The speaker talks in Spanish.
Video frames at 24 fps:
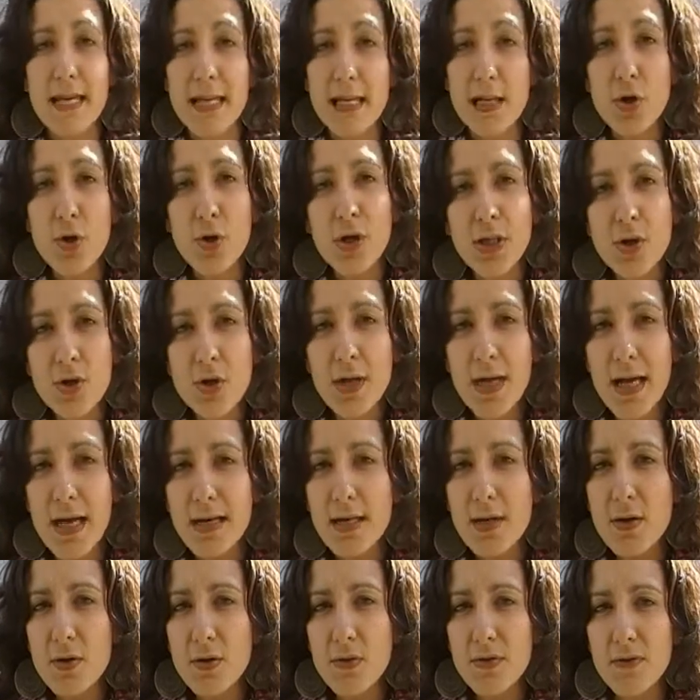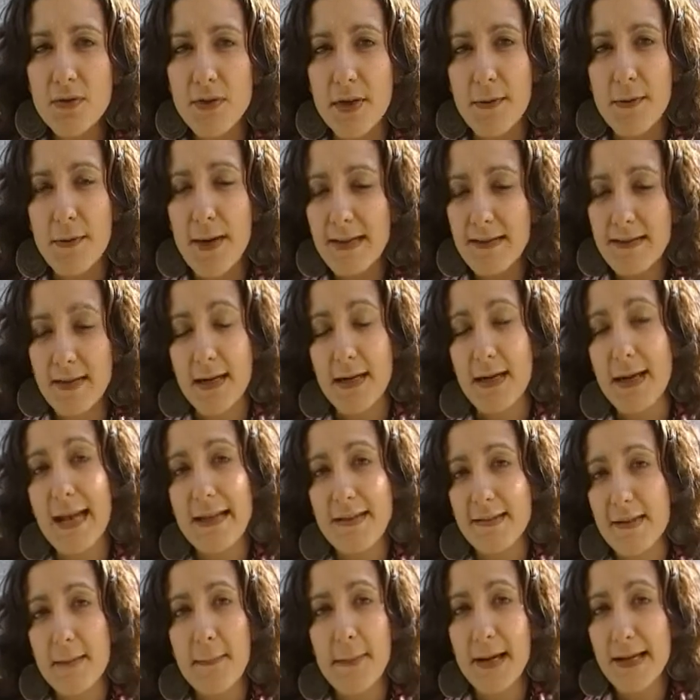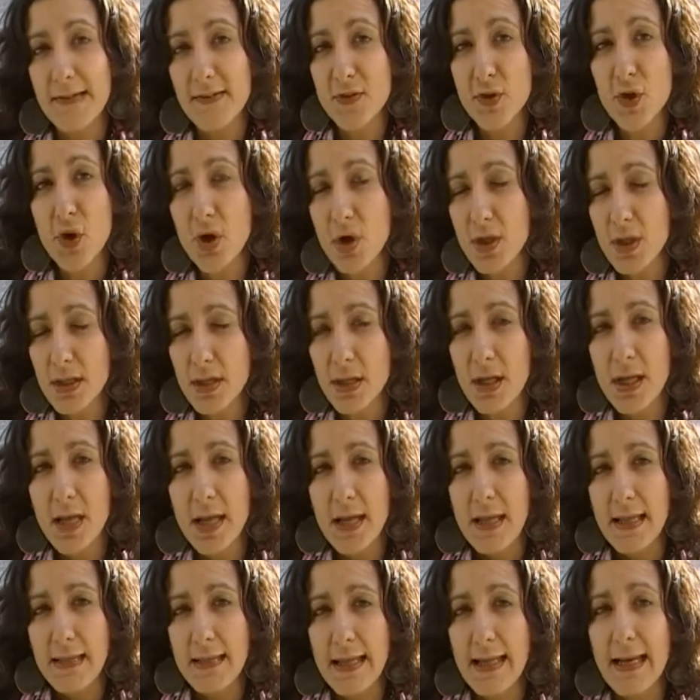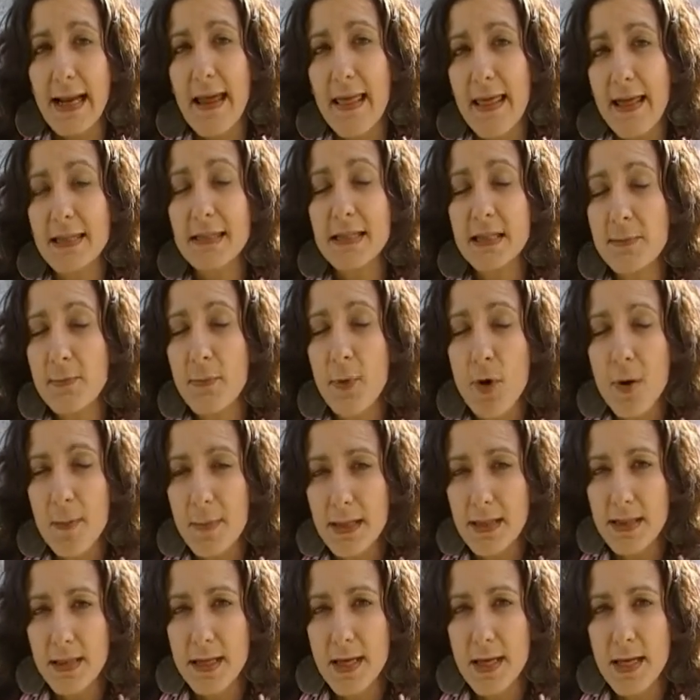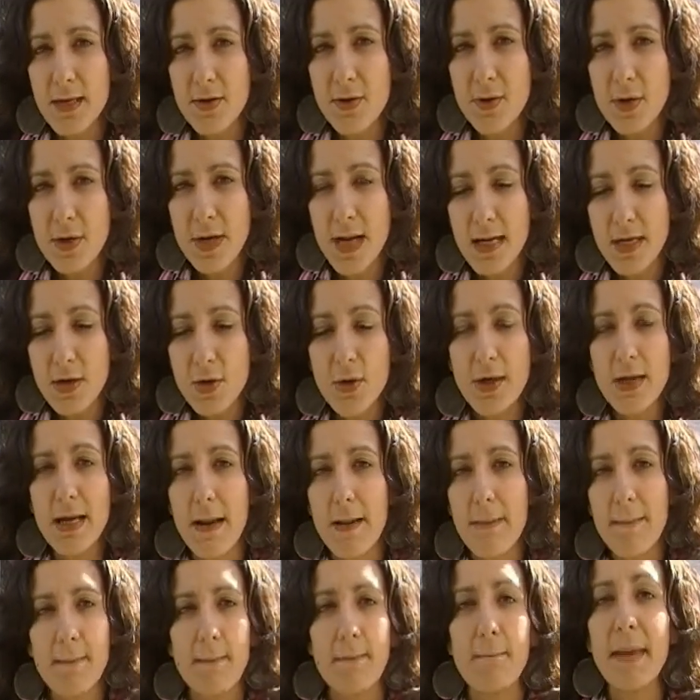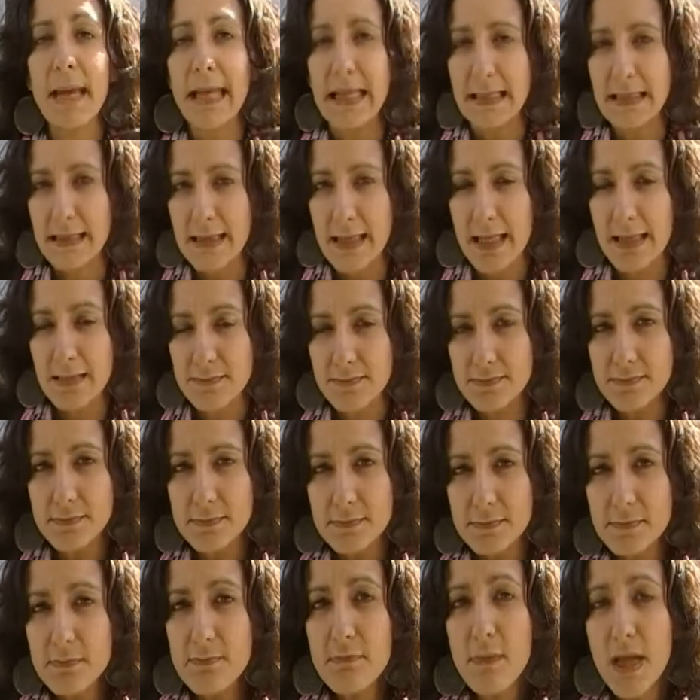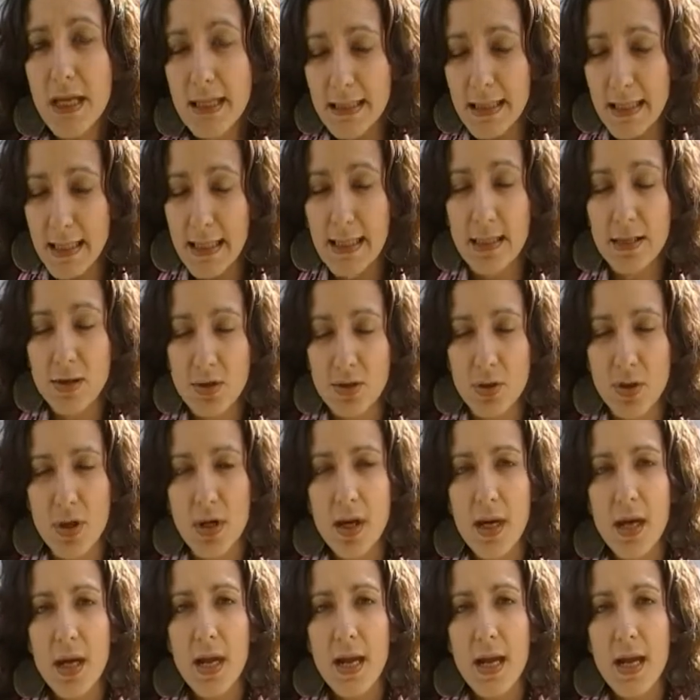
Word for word: y lo inorgánico se va a hacer la separación de cada tipo de material inorgánico y la venta de esto